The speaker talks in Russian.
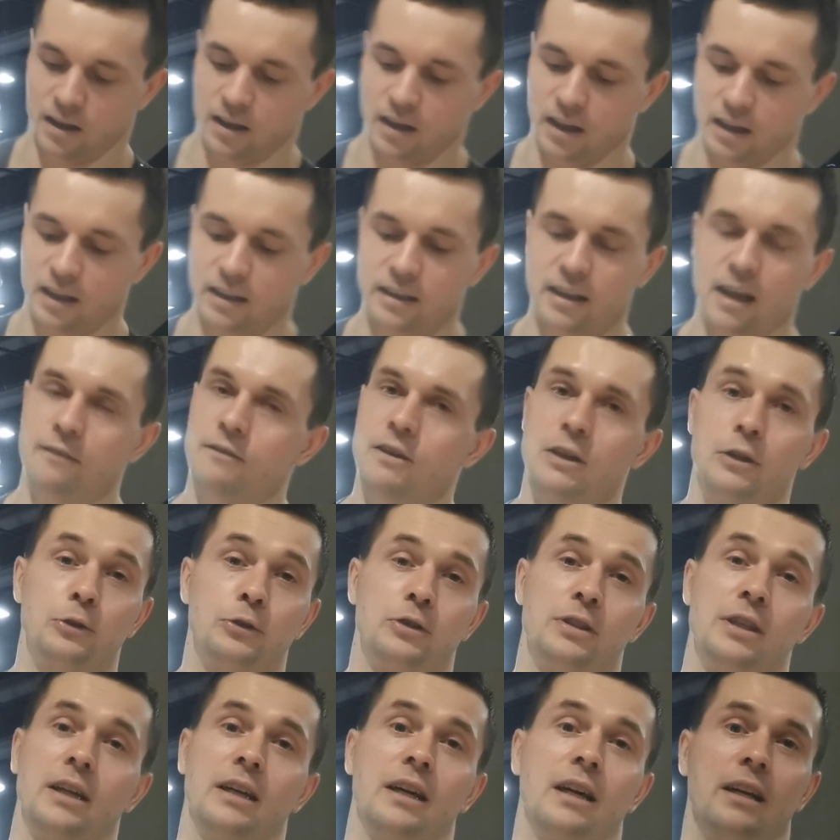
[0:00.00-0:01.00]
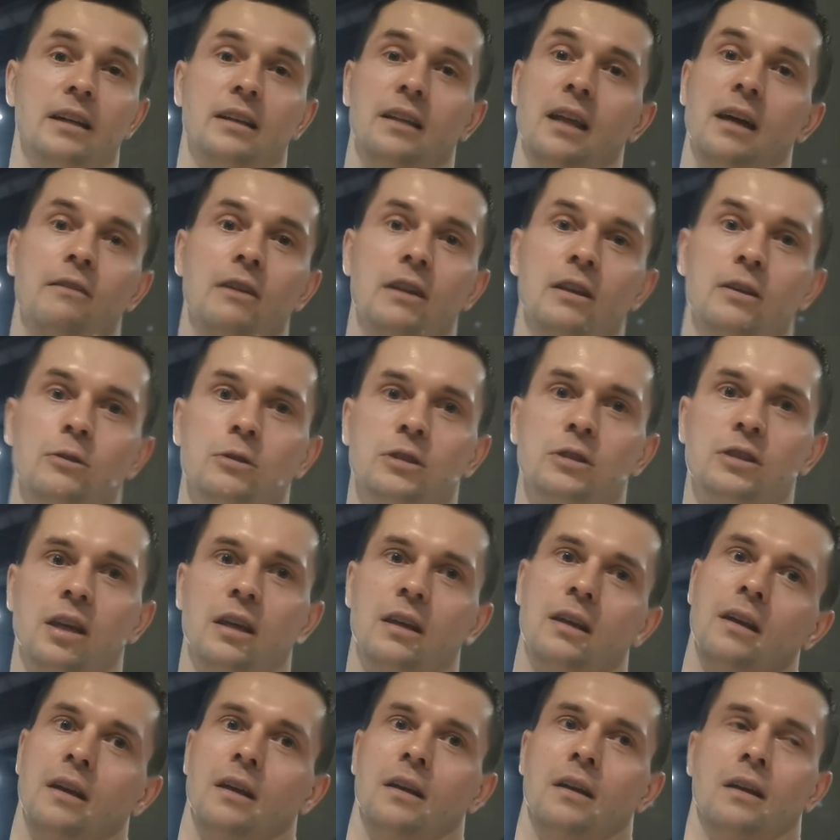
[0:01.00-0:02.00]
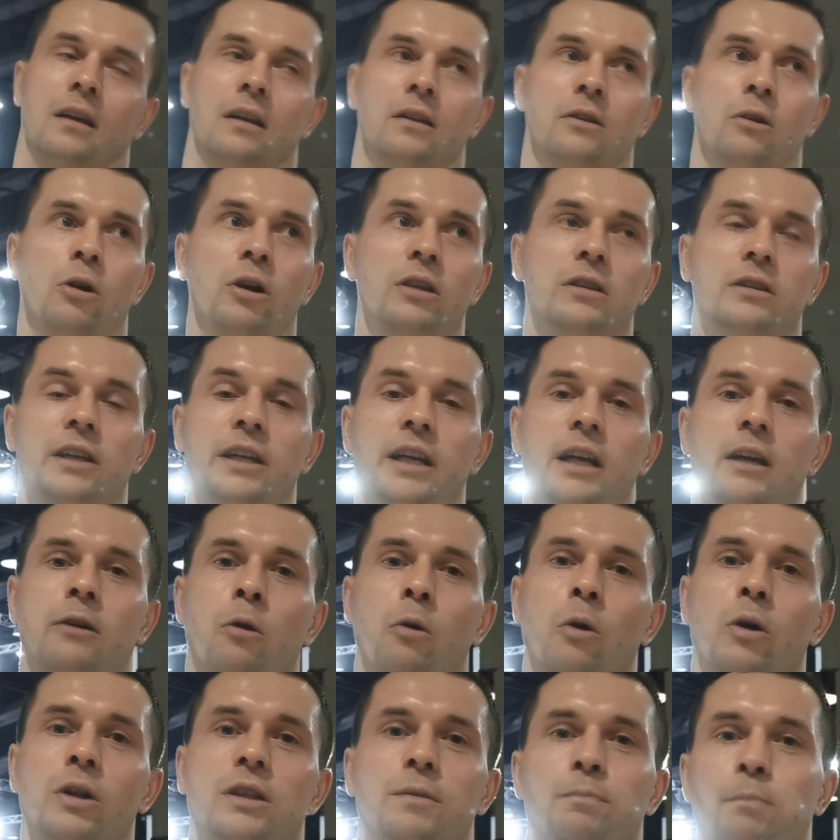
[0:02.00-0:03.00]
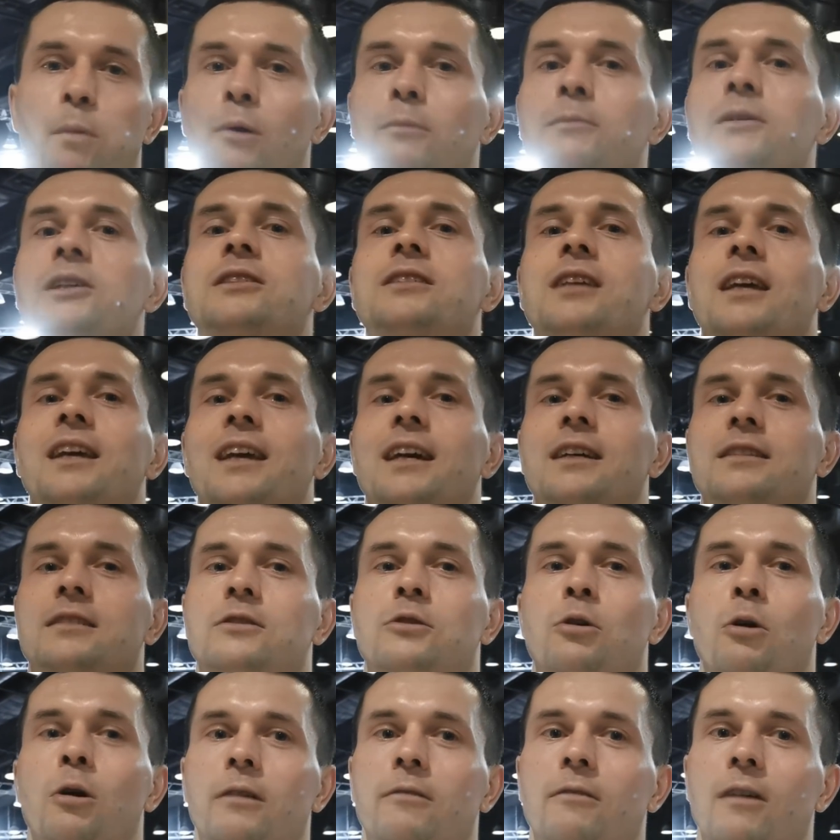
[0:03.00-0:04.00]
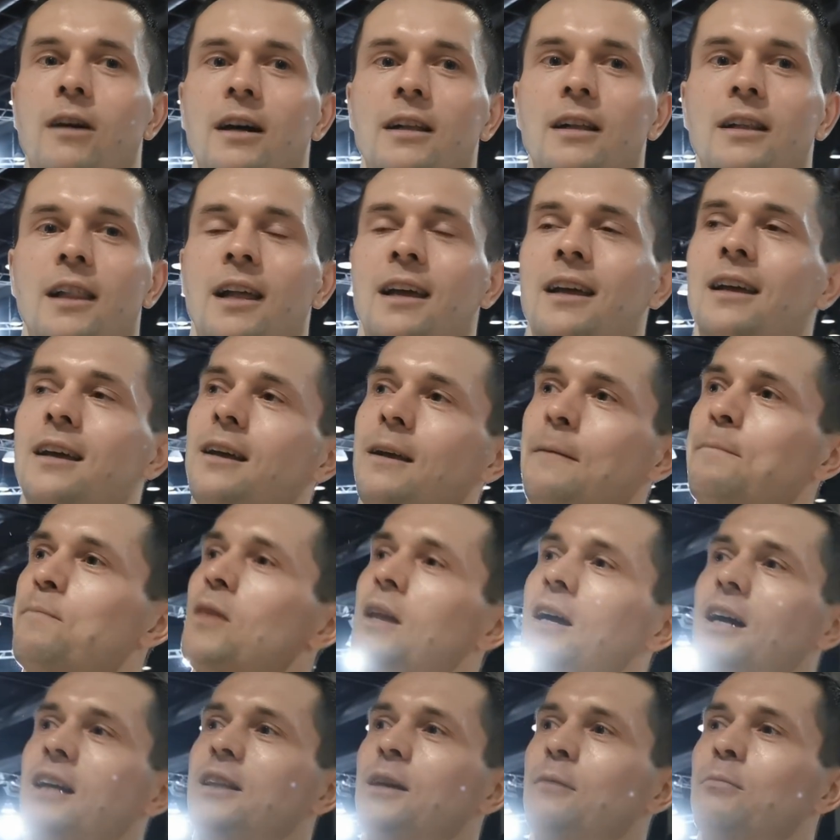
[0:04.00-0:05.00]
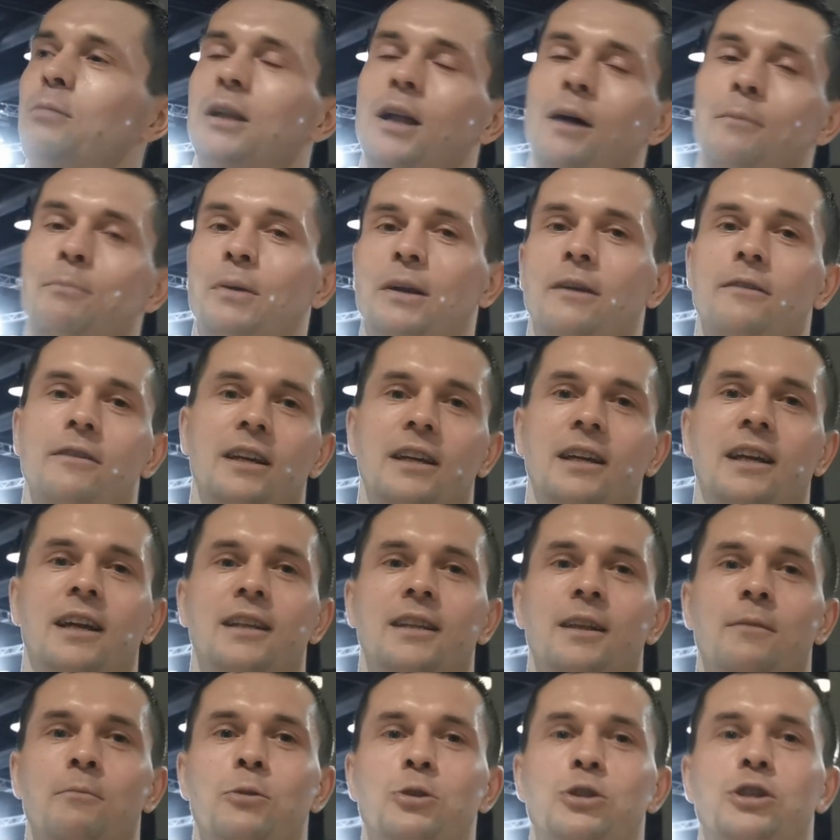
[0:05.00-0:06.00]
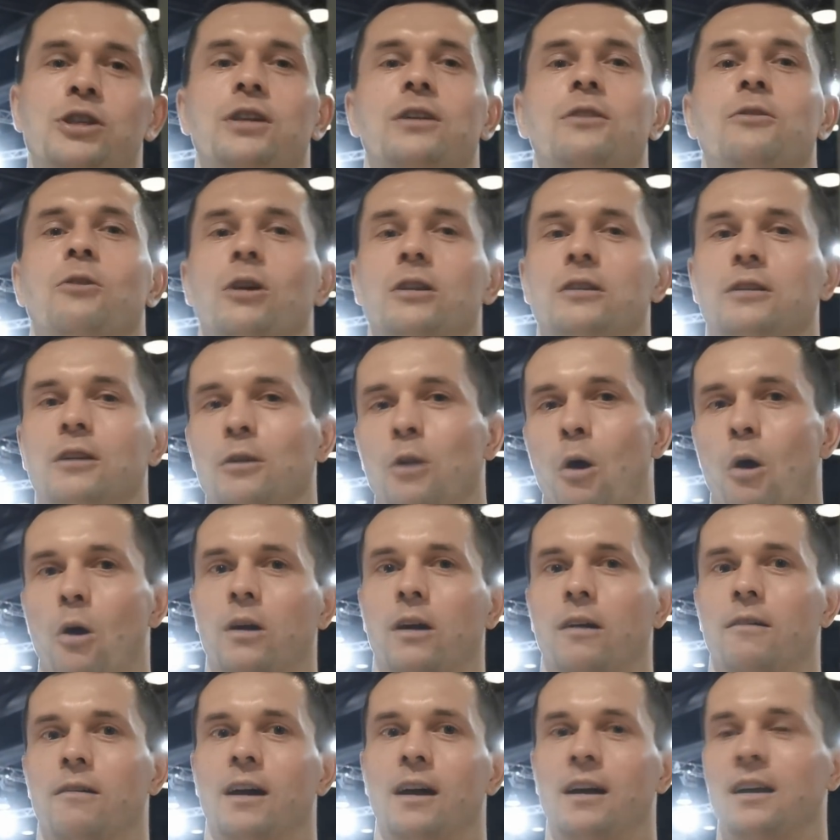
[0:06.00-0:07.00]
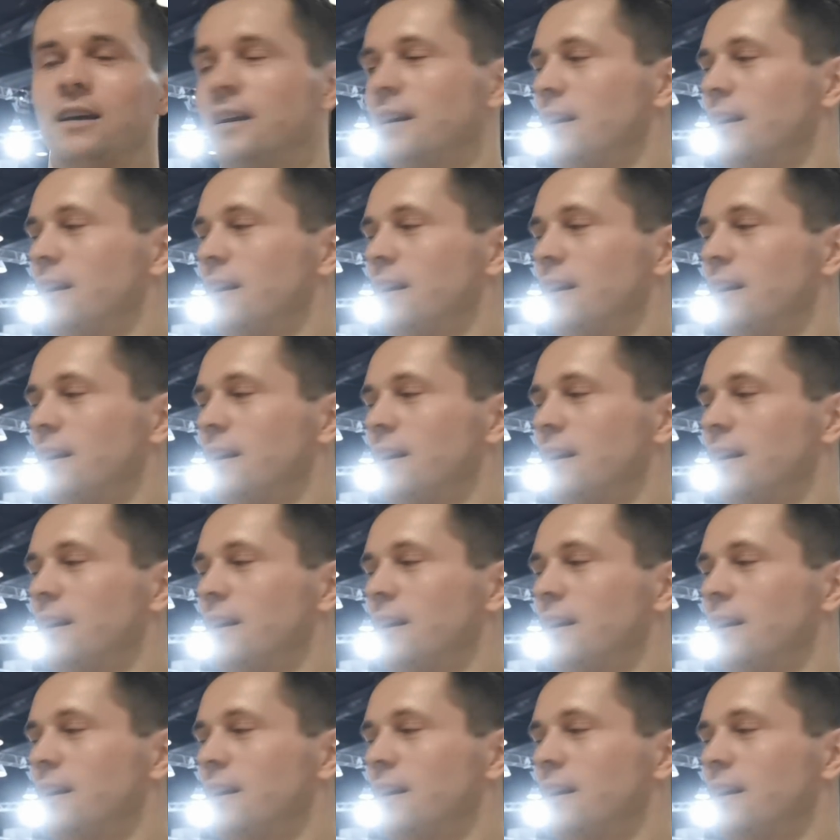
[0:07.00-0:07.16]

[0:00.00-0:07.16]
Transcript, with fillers: коронавирус не коронавирус, но это рекорд, помните, я 100 рвал, это была проверка на мужчину от Блокова.